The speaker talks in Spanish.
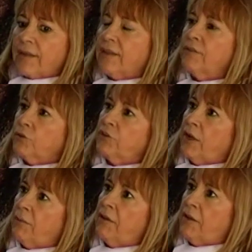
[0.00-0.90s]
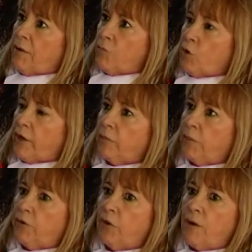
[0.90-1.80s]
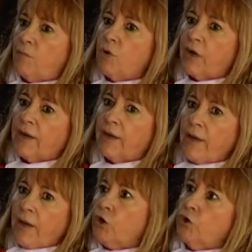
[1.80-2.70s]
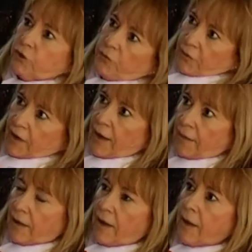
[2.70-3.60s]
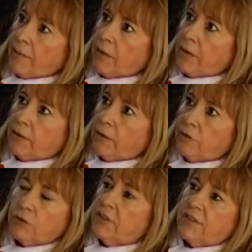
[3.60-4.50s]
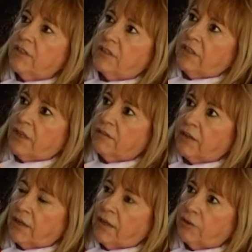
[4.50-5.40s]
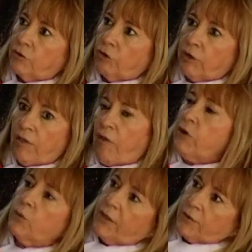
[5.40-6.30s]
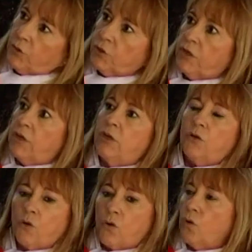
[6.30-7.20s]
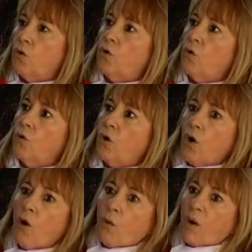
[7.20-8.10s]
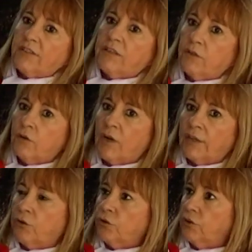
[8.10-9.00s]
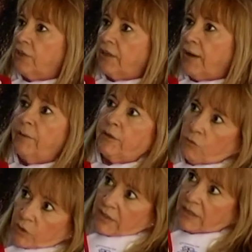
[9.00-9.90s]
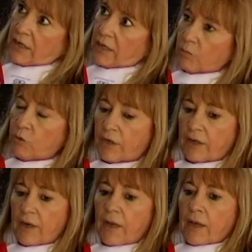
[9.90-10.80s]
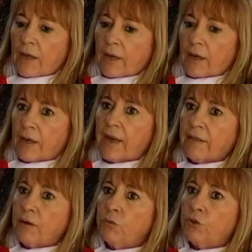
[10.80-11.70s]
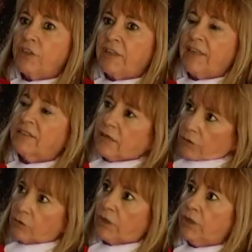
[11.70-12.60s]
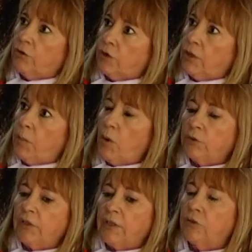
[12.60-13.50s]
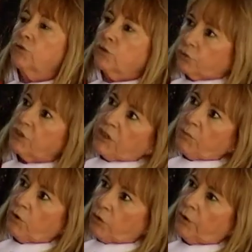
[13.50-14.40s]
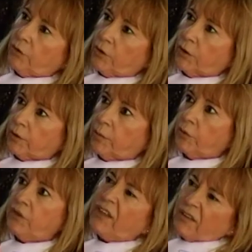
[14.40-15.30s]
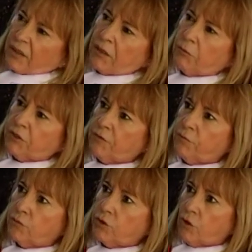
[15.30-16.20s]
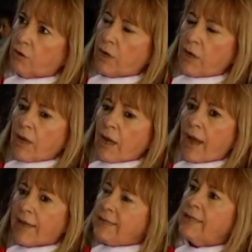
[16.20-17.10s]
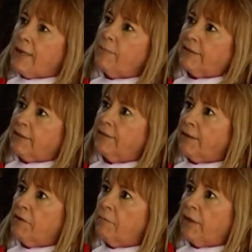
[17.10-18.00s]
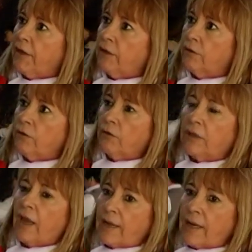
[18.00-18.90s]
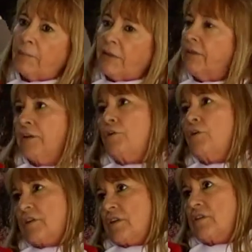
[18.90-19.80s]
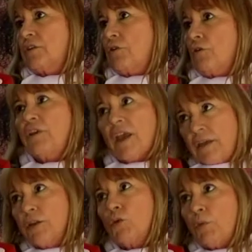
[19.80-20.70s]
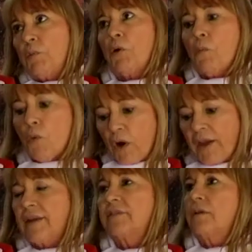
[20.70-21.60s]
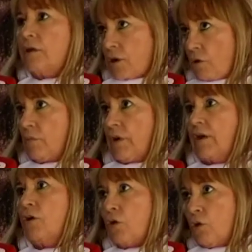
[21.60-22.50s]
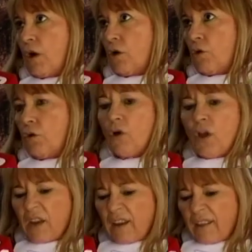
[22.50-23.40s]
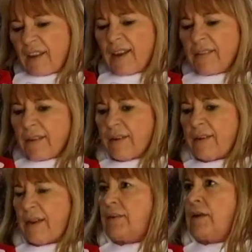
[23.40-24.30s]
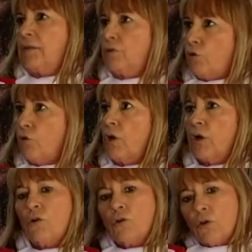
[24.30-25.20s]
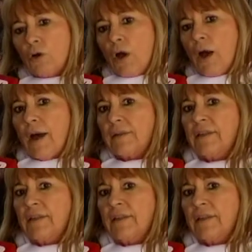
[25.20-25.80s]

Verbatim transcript: y que tanto se habla de la mujer, pero de la mujer cosificada. Eh, no se necesita entrar a la historia desnudándose o, haciendo actos que avergüencen a la mujer. Eh, cada uno tiene que hacer lo que le corresponde. Nosotros hicimos lo que nos correspondía desde nuestra función. Ahí sí la patria estaba en peligro y ahí la patria nos necesitó. Y ahí estuvimos, mujeres y hombres, codo a codo, ni adelante ni atrás, codo a codo